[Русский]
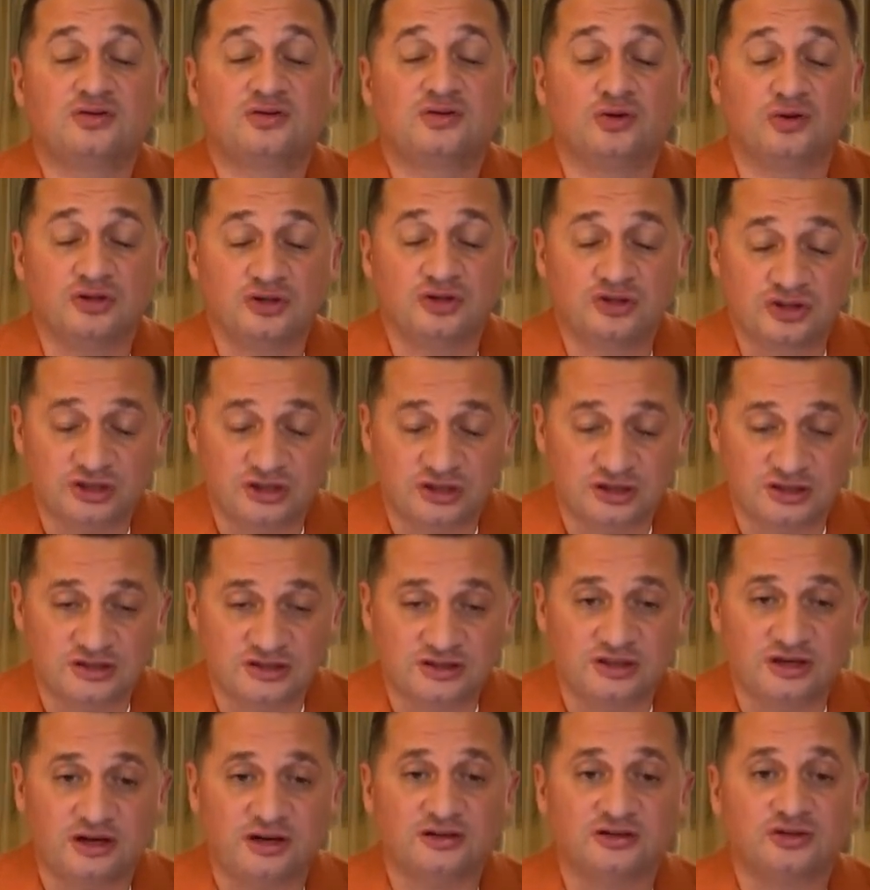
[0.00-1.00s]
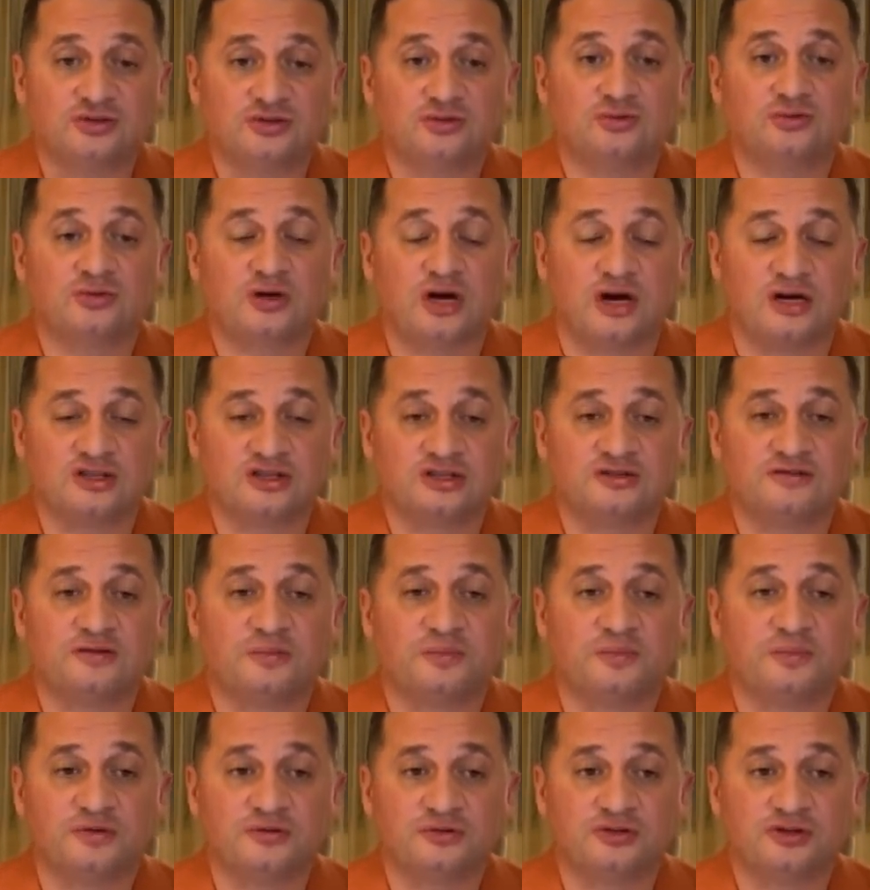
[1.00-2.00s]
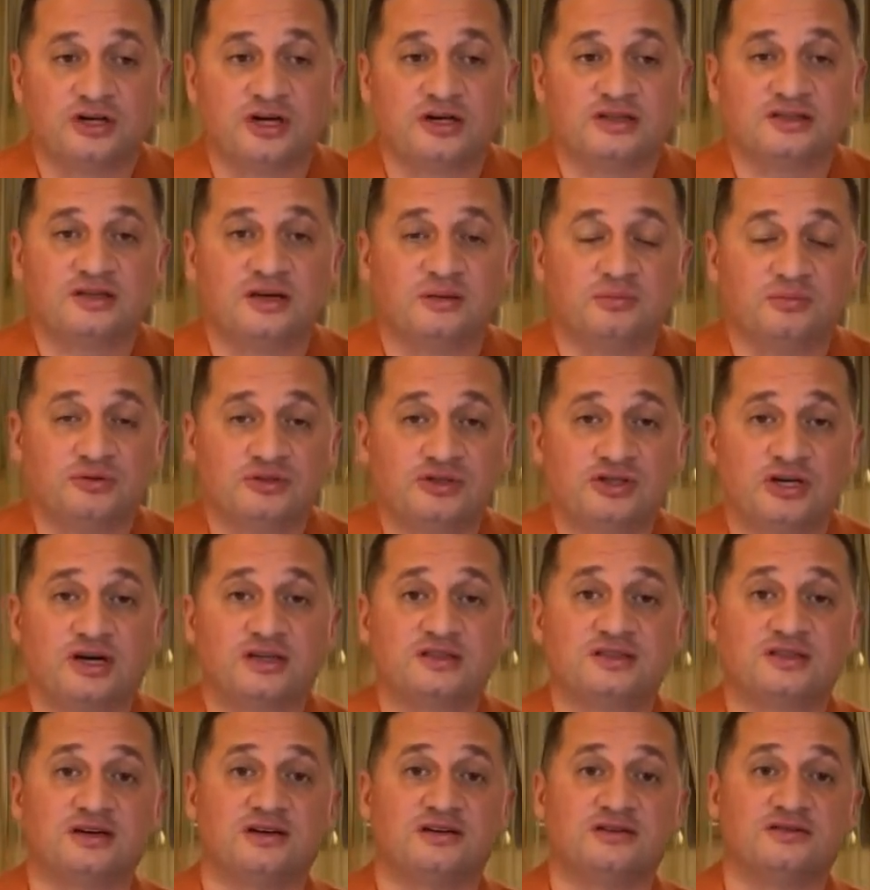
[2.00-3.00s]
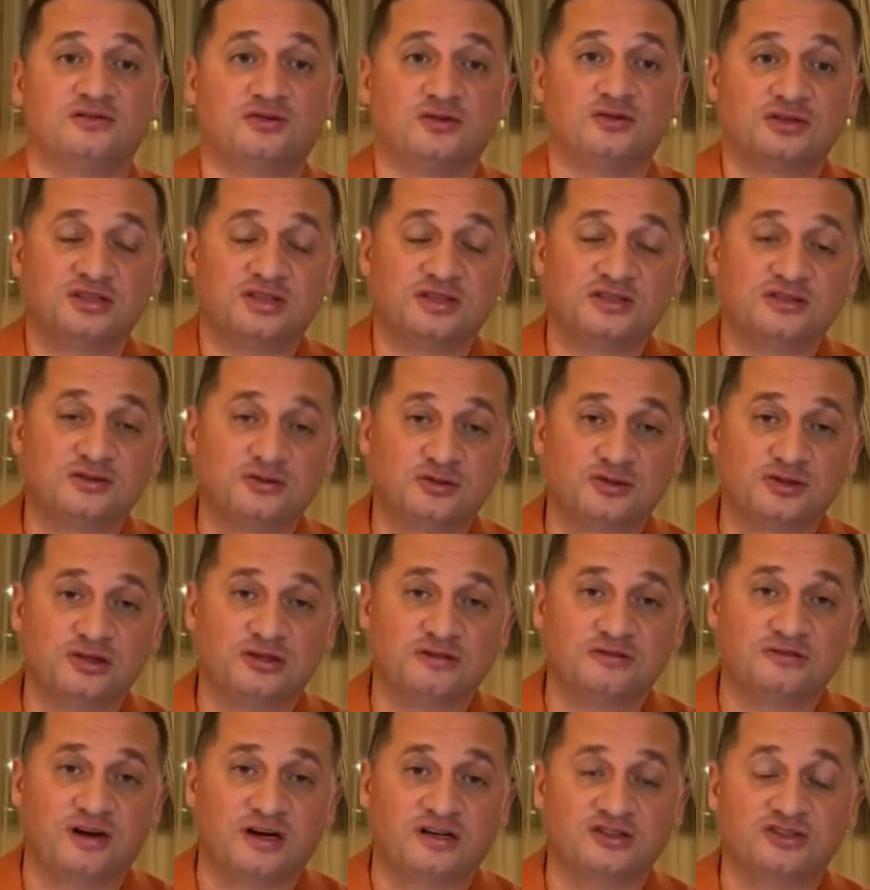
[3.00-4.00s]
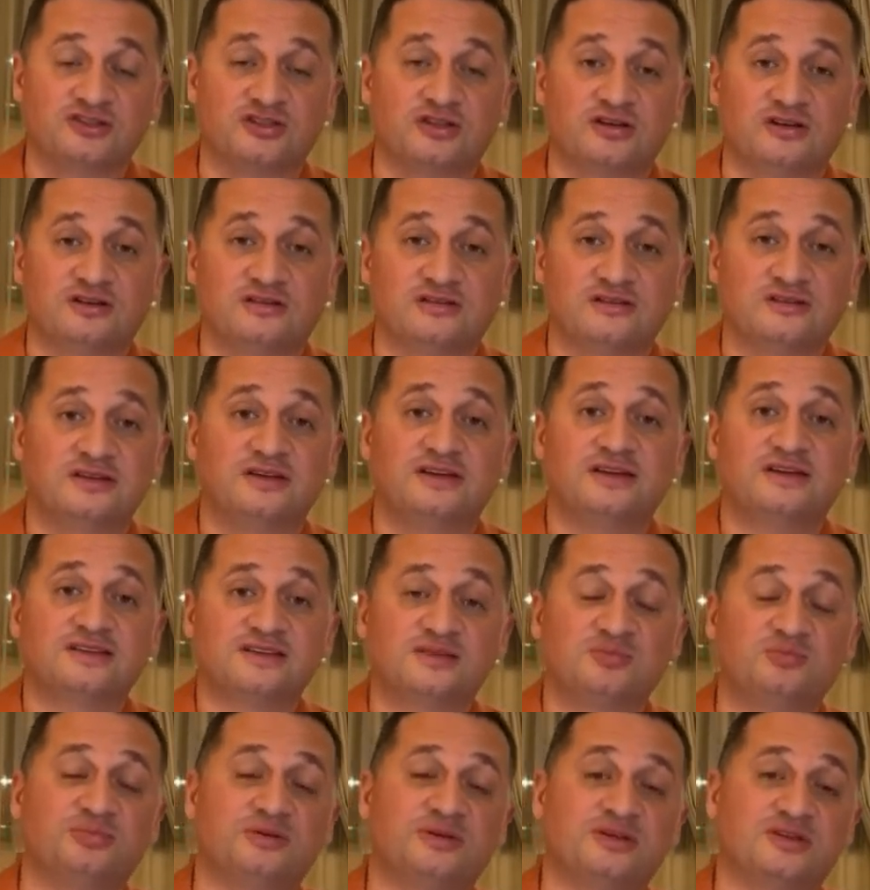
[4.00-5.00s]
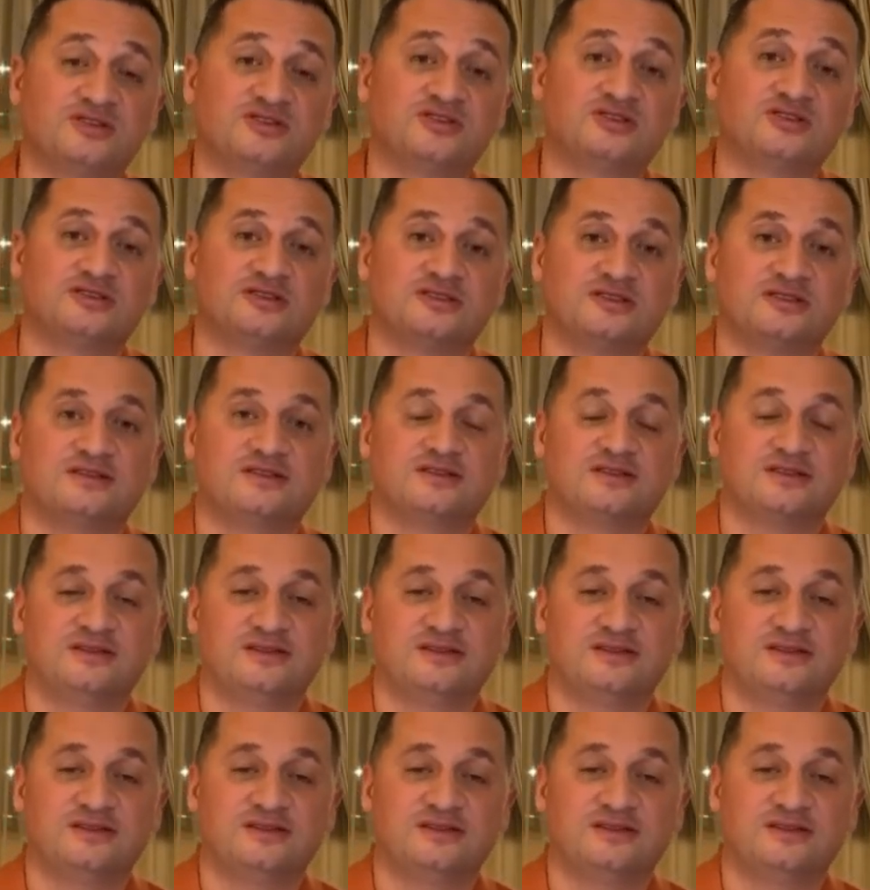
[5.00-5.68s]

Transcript: точно знаю, что у каждого получается обучаться, но здесь очень важно не спешить.